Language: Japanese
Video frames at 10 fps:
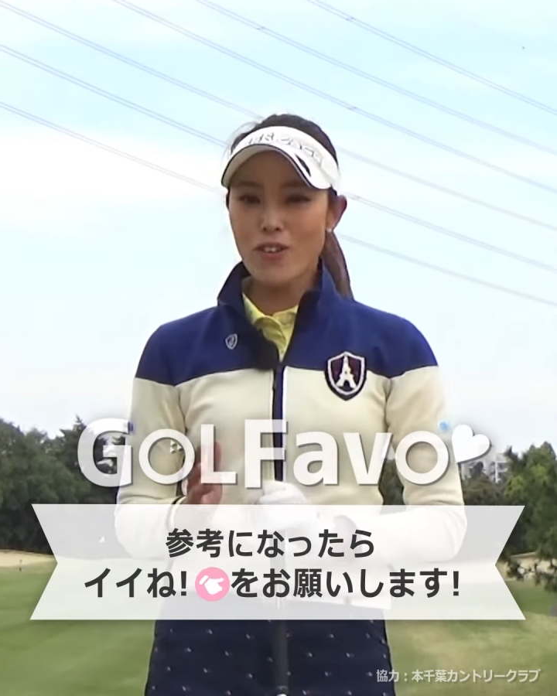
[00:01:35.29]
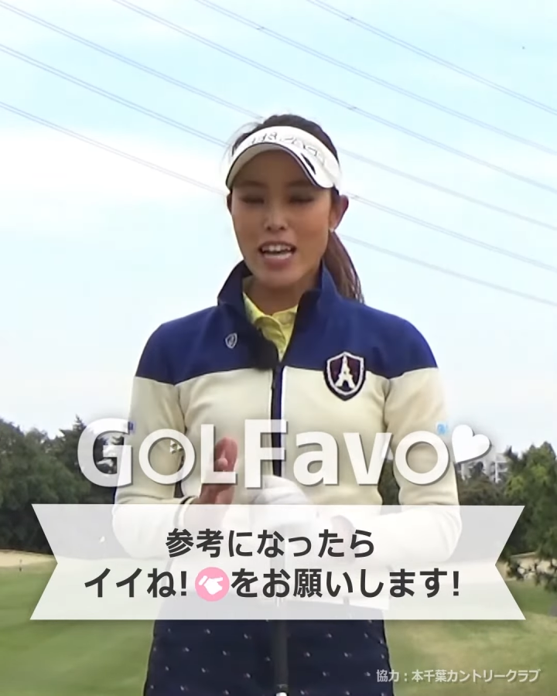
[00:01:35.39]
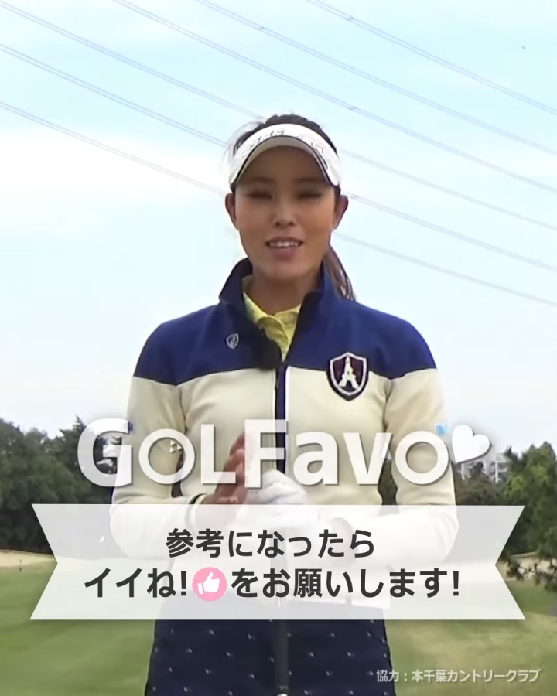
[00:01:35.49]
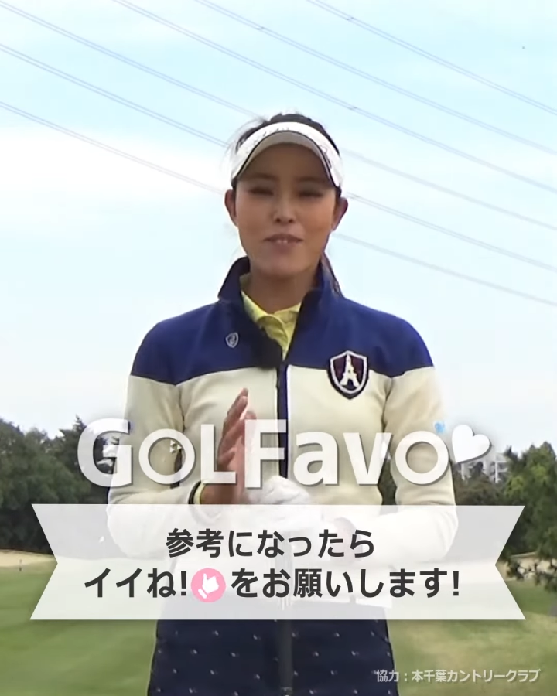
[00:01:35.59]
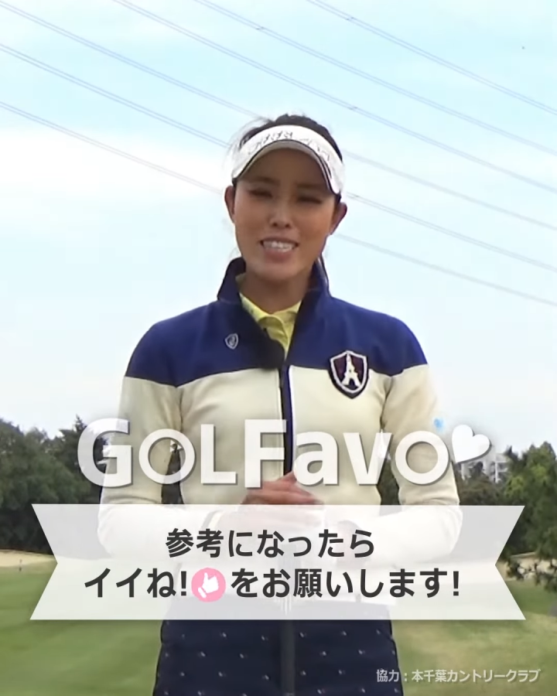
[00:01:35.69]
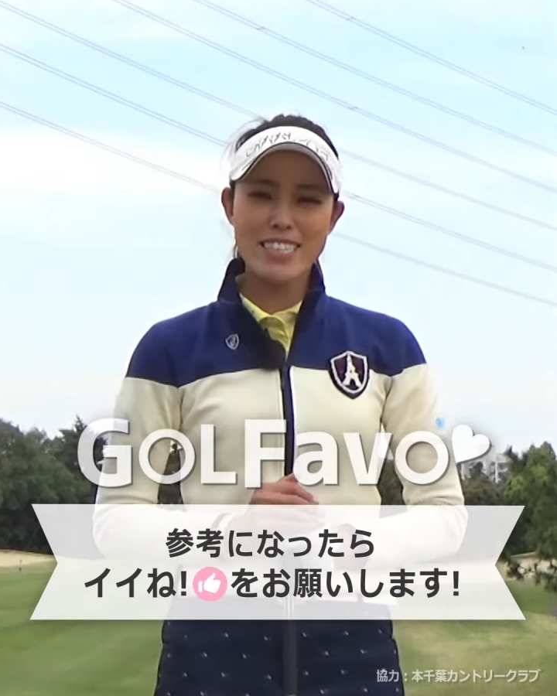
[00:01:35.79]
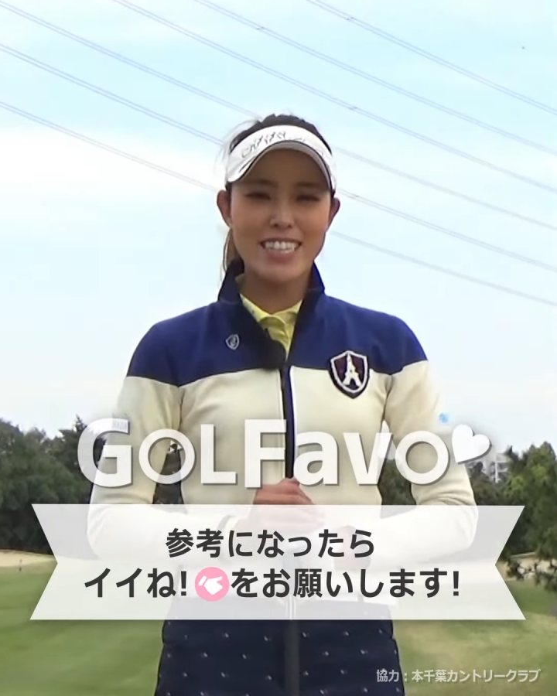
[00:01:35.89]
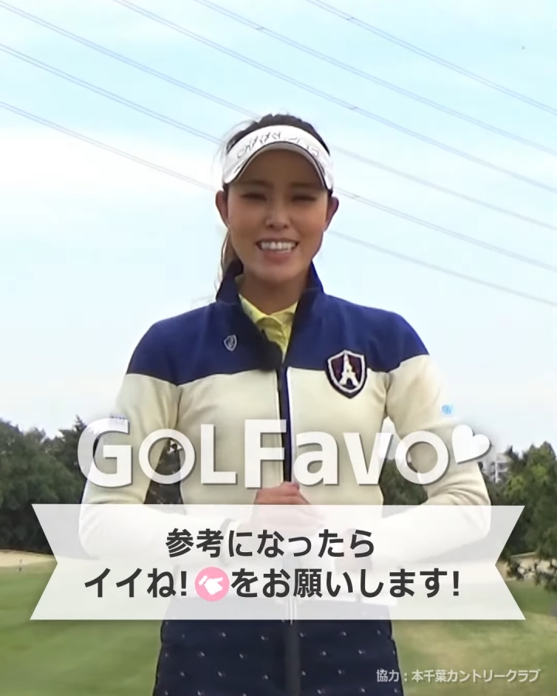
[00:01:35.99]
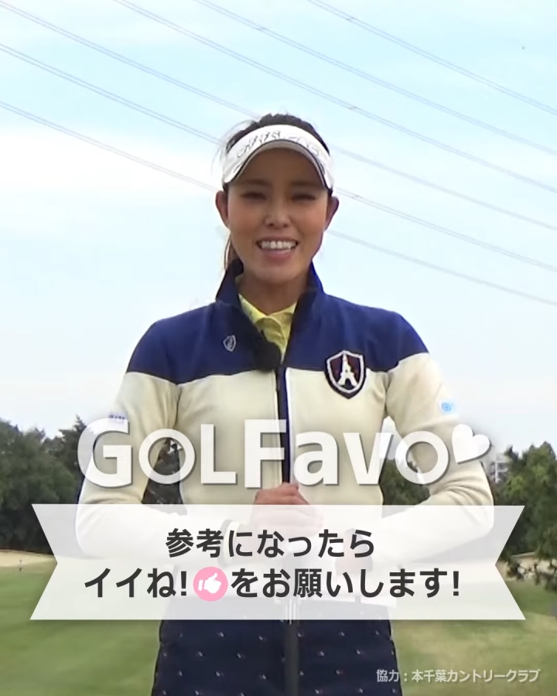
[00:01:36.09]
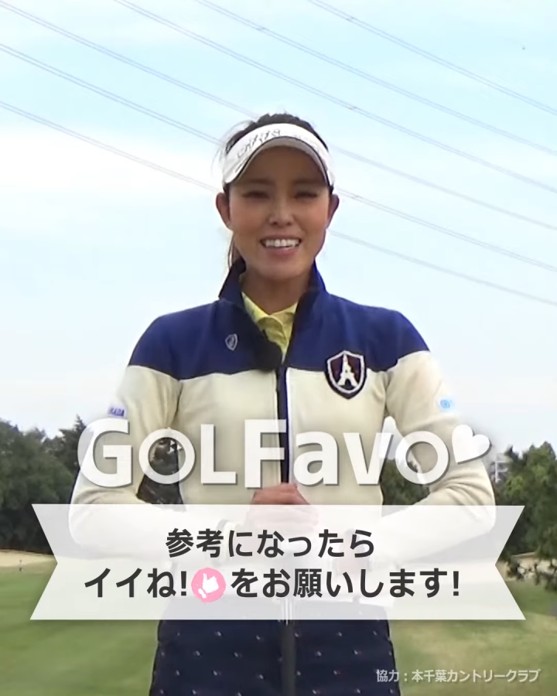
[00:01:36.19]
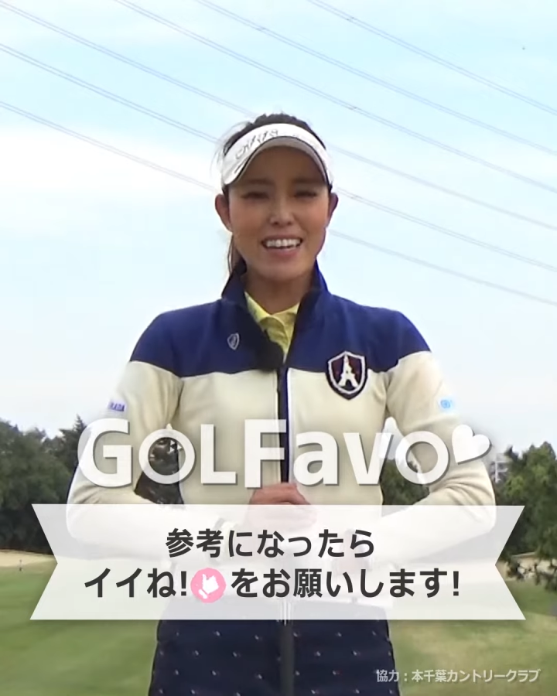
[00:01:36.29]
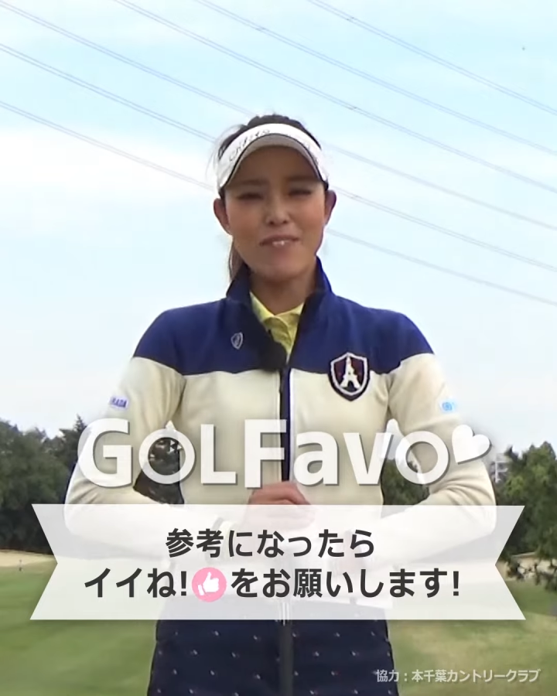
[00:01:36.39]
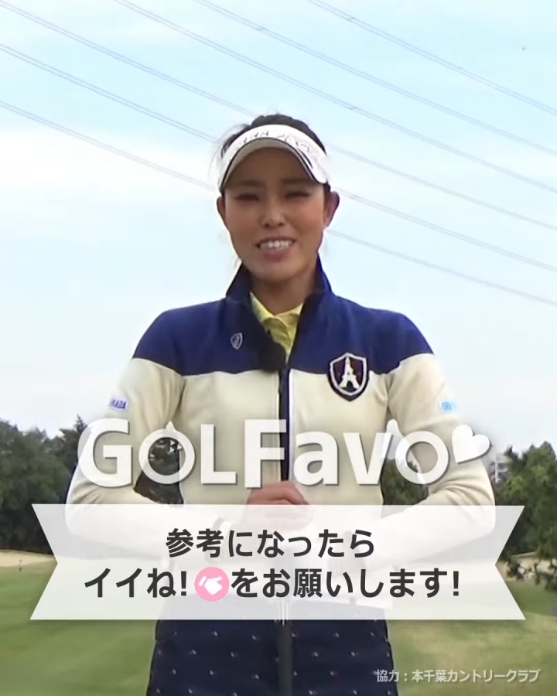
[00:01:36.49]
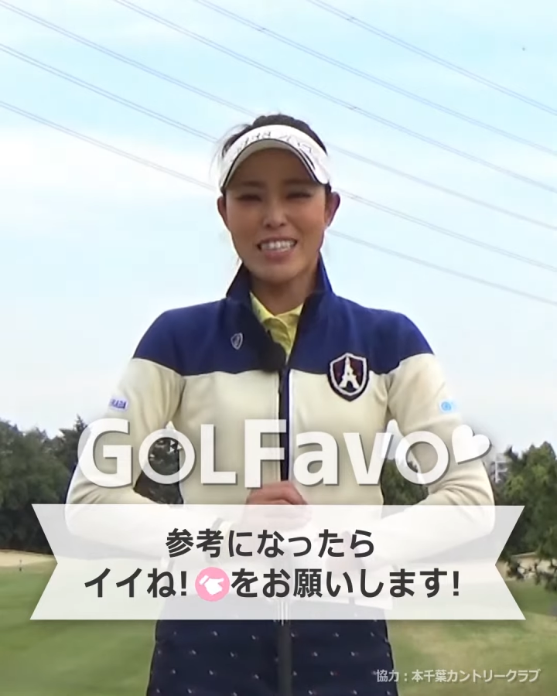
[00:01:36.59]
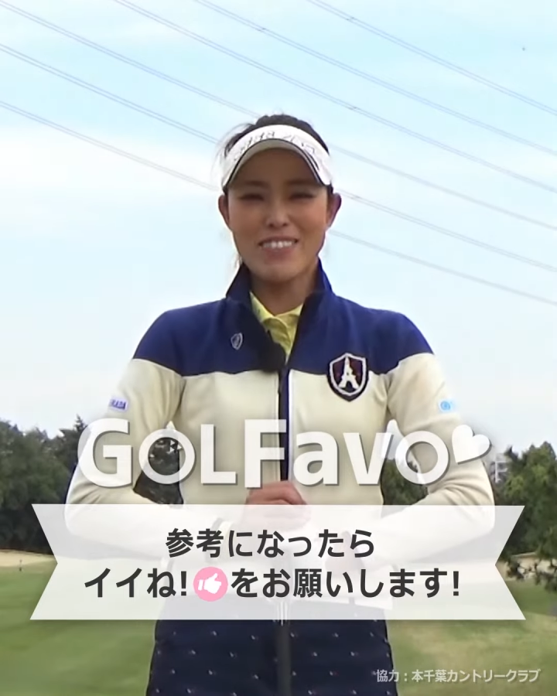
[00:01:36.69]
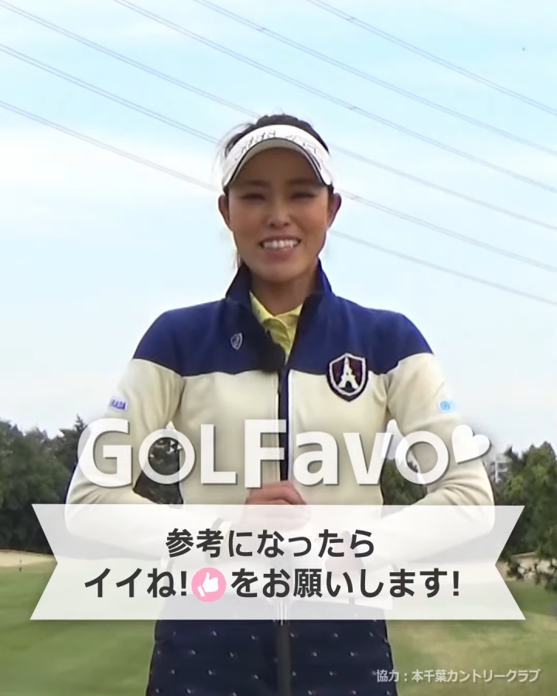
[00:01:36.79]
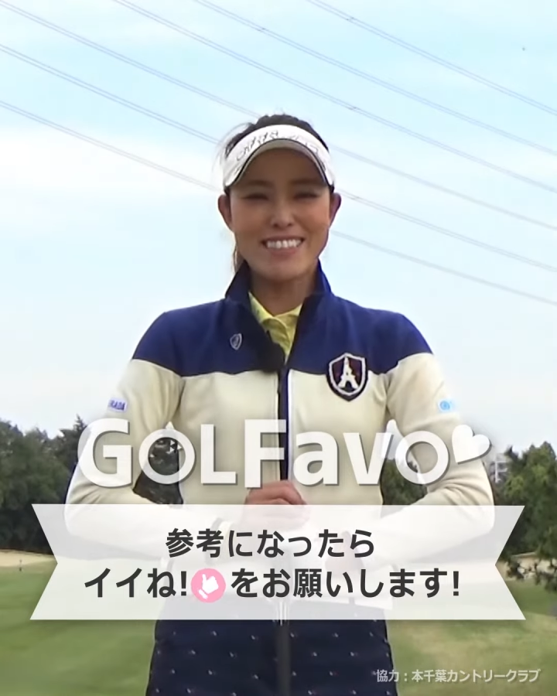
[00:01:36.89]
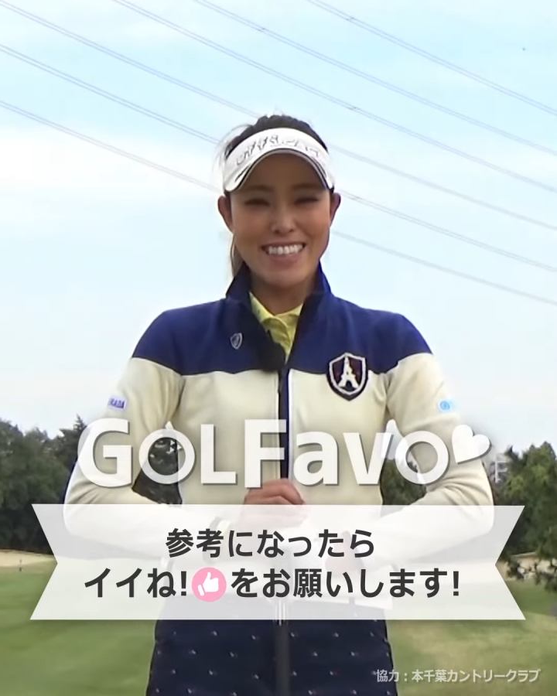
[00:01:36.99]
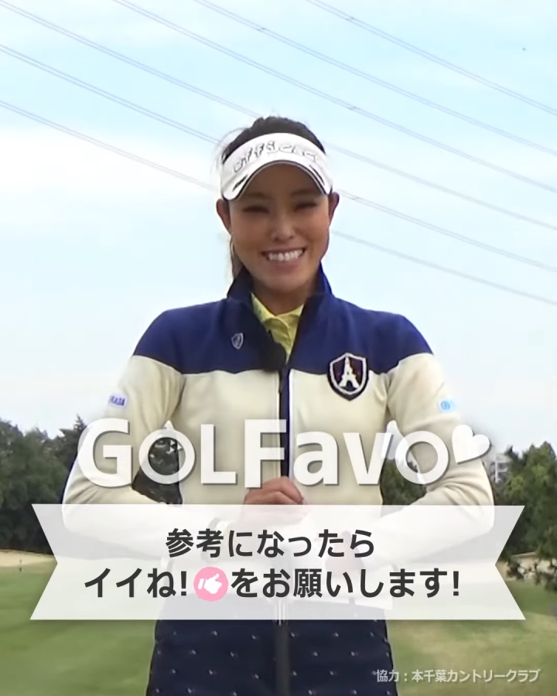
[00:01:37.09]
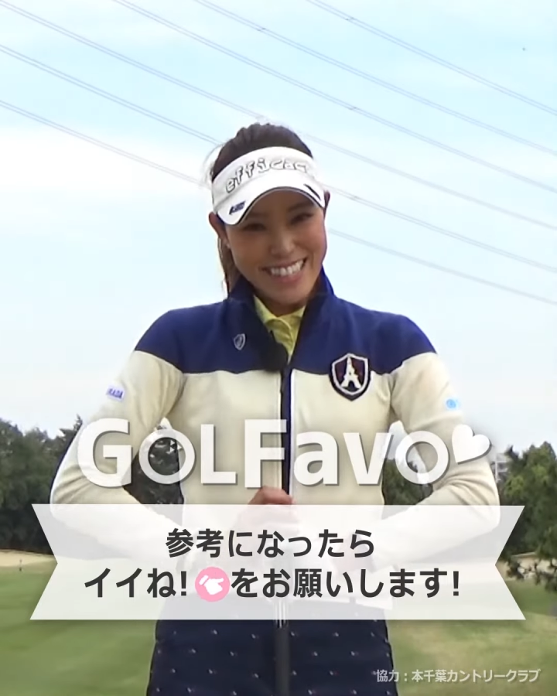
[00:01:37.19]
を頭に入れて頑張ってみて
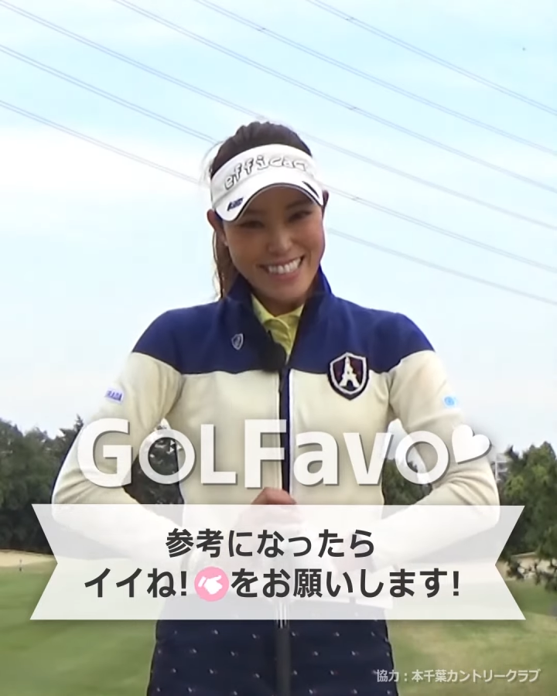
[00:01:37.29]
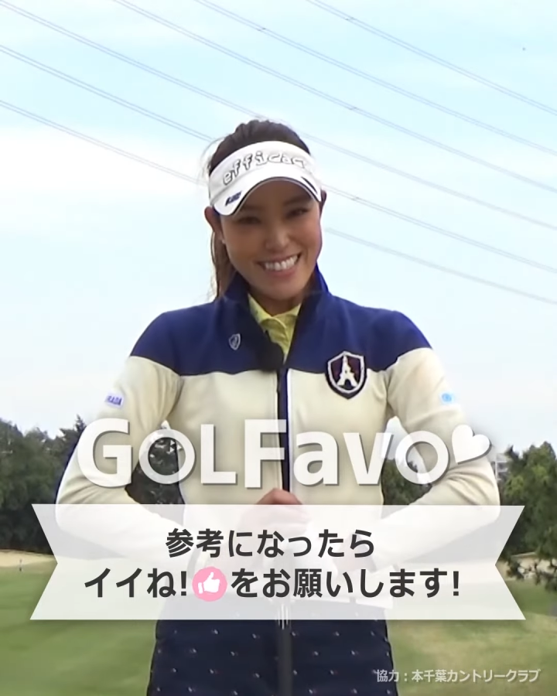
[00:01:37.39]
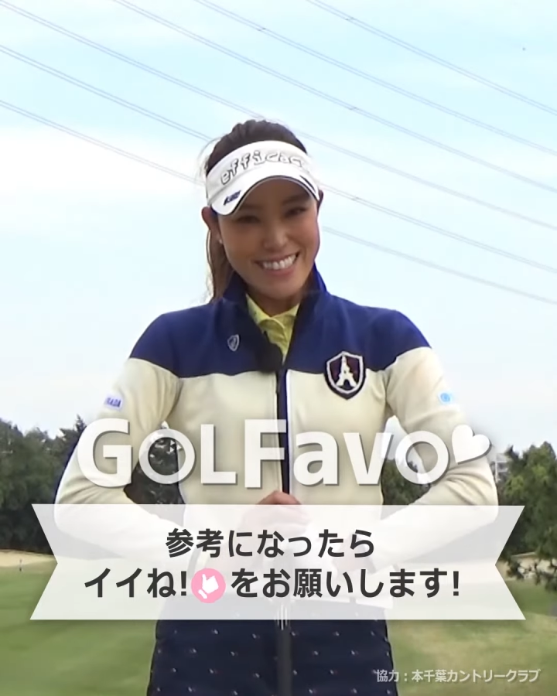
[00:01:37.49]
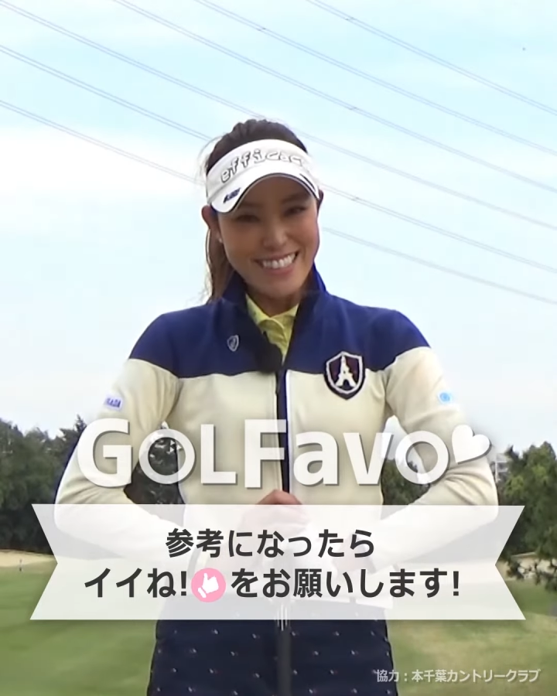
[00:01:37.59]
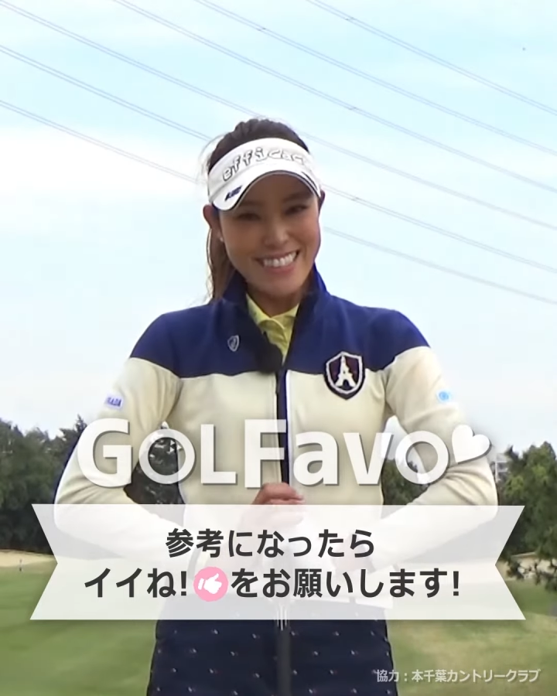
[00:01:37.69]
ください。